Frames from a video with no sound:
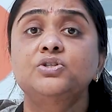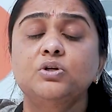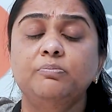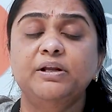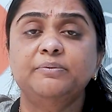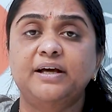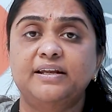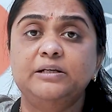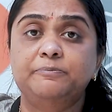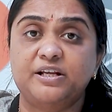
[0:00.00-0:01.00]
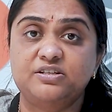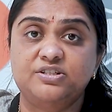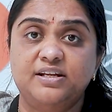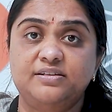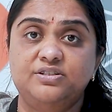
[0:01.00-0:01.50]
సో మనం కరెక్ట్ బ్రష్
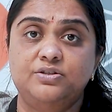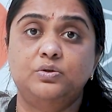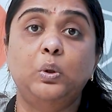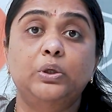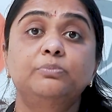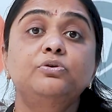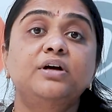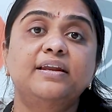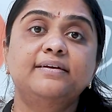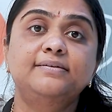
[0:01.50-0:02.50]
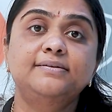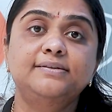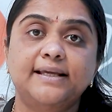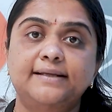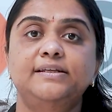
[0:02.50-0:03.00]
సెలెక్ట్ చేసుకోవడము కరెక్ట్
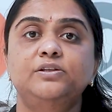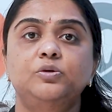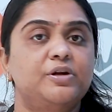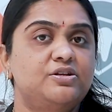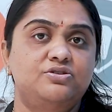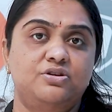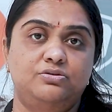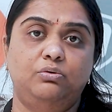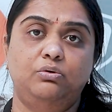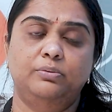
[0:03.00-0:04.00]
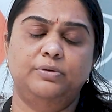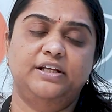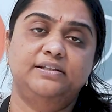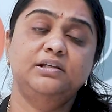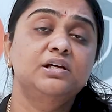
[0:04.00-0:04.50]
టెక్నిక్తో బ్రష్ చేసుకోవడం
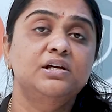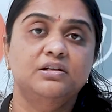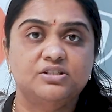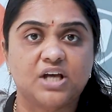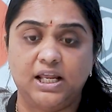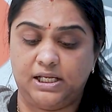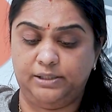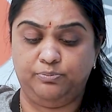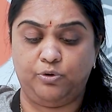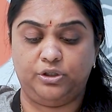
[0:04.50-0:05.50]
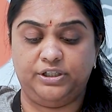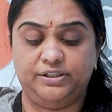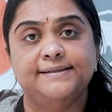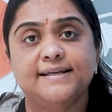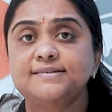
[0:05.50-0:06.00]
అనేది చాలా
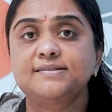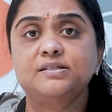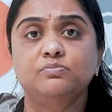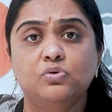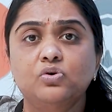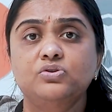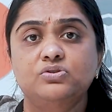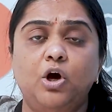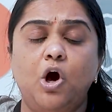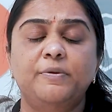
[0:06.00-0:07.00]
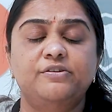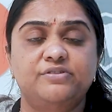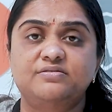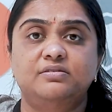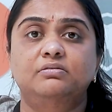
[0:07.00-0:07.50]
ఇంపార్టెంట్ నెక్స్ట్ మోస్ట్ కామన్
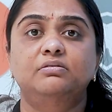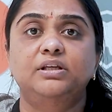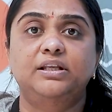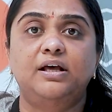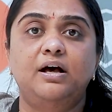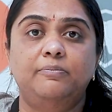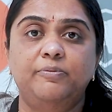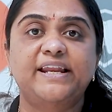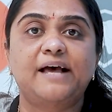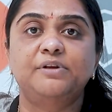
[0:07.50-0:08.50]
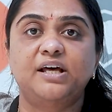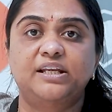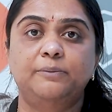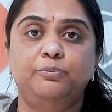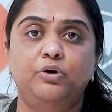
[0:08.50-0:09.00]
రీజన్ ఇలా ఎనామెల్
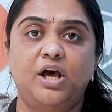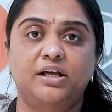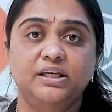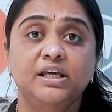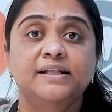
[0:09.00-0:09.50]
అరిగిపోవడానికి